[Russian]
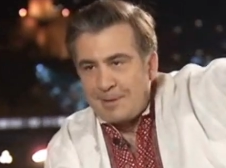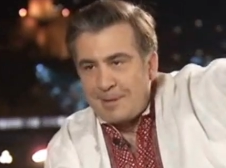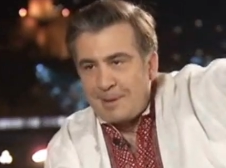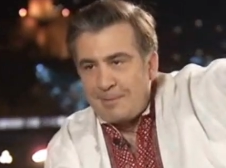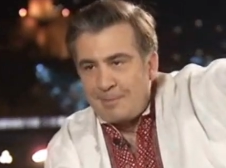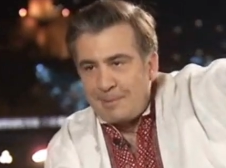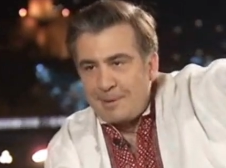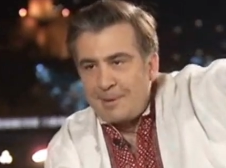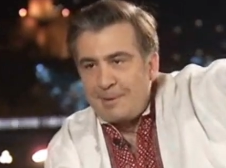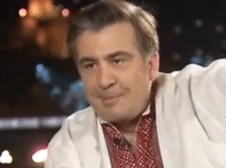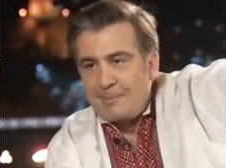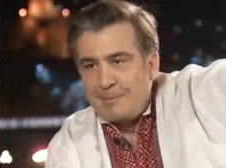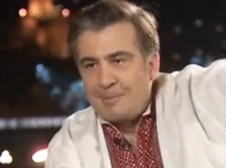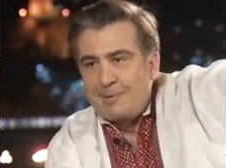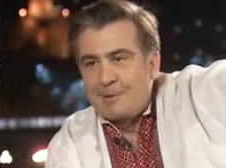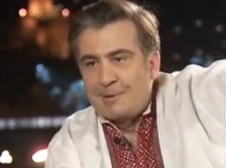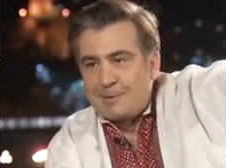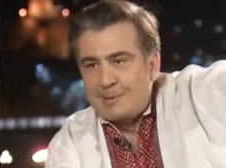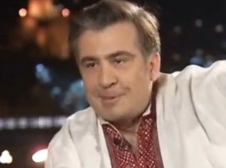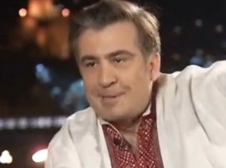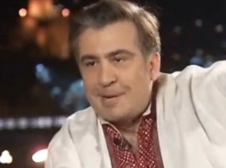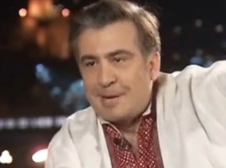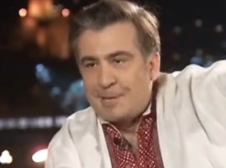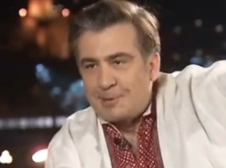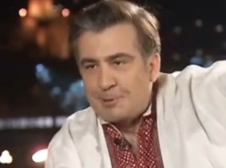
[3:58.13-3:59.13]
Там
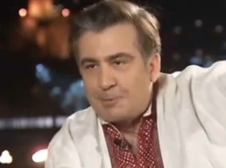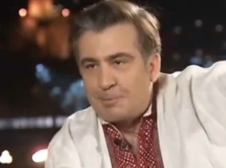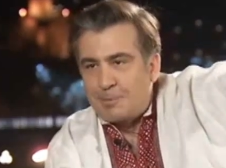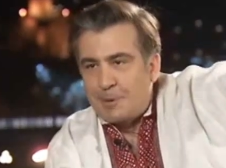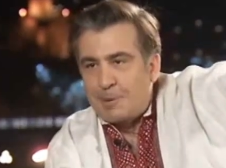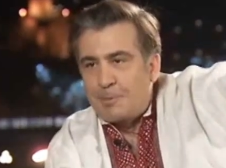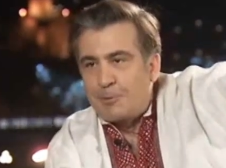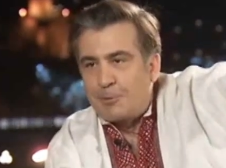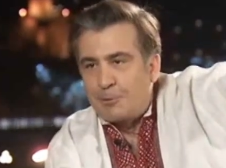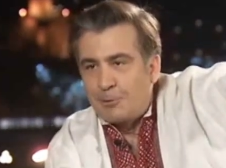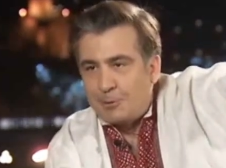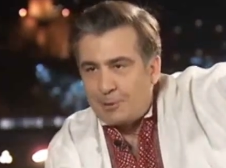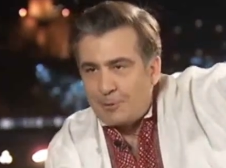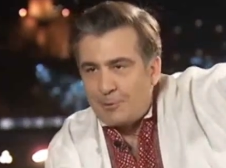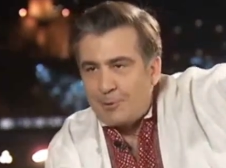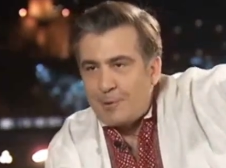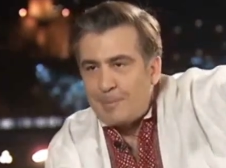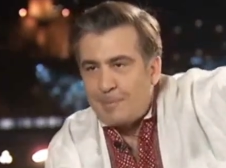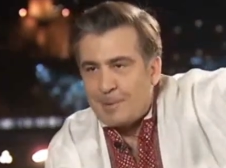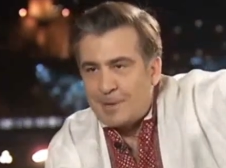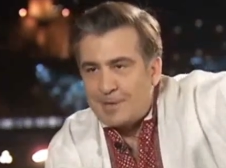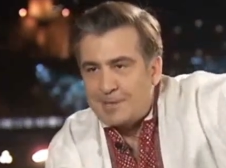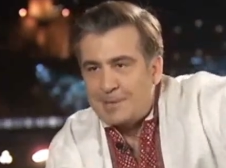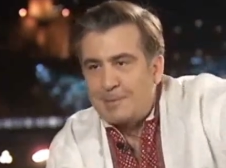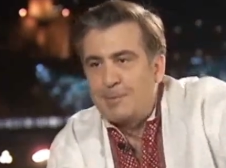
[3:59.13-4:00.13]
сразу прибегут
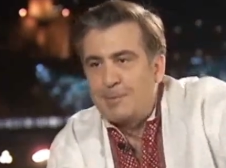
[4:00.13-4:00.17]
европейцы,